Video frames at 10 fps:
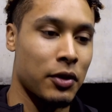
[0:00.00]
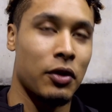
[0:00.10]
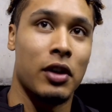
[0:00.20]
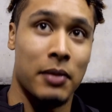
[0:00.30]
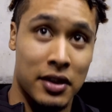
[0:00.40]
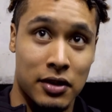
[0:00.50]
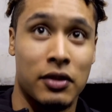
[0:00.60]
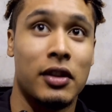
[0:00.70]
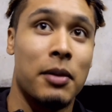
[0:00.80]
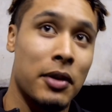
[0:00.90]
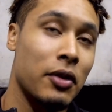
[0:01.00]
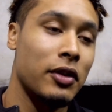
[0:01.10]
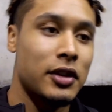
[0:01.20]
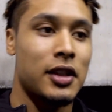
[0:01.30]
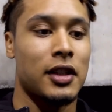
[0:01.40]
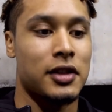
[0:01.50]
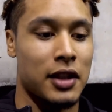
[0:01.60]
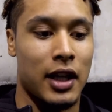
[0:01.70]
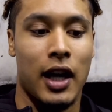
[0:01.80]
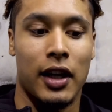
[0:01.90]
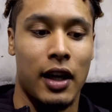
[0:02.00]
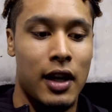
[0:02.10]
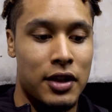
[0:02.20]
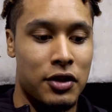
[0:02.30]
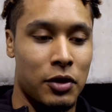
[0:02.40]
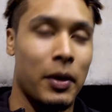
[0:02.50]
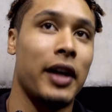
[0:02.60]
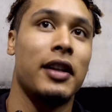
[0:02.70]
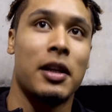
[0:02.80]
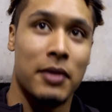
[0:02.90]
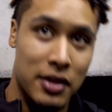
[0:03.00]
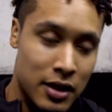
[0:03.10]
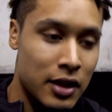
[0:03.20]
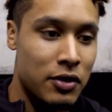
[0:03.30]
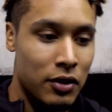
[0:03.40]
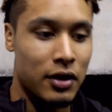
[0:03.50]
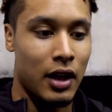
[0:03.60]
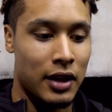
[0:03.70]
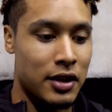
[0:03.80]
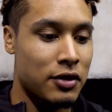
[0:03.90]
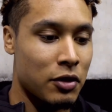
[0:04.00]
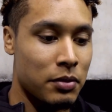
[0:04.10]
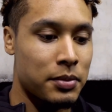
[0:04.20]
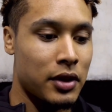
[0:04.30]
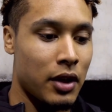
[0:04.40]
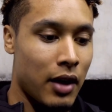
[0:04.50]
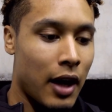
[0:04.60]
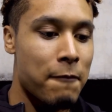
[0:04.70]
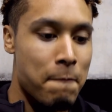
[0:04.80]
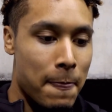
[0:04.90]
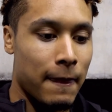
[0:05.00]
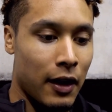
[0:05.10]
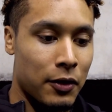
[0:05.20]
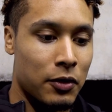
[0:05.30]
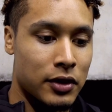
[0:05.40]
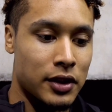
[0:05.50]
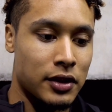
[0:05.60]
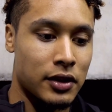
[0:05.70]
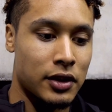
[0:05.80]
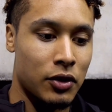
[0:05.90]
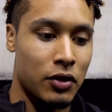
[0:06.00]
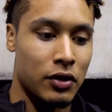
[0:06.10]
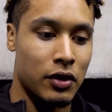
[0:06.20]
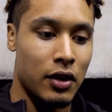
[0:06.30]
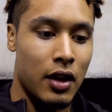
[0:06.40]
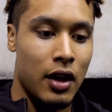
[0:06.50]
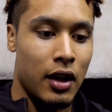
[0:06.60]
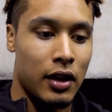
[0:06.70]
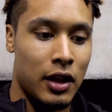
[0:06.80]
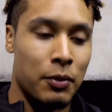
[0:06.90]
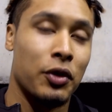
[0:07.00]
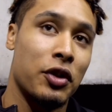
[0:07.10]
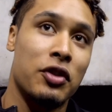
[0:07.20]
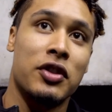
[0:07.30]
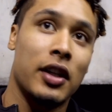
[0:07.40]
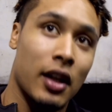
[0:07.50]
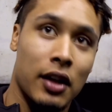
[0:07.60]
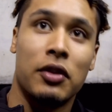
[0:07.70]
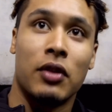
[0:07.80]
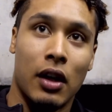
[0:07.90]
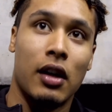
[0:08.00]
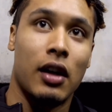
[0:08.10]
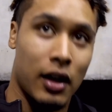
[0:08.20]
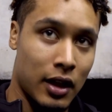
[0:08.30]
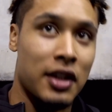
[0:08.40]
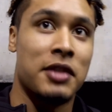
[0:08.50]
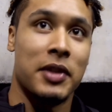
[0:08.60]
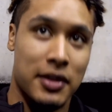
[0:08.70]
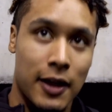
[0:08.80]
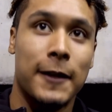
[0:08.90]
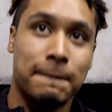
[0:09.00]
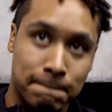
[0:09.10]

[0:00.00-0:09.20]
通りまっすぐ打ってみようというのは次、はい、シュートも入ってきますしそういったアジャストの部分ではあのこの夏すごくいいものを吸収できたなというのは感じますね。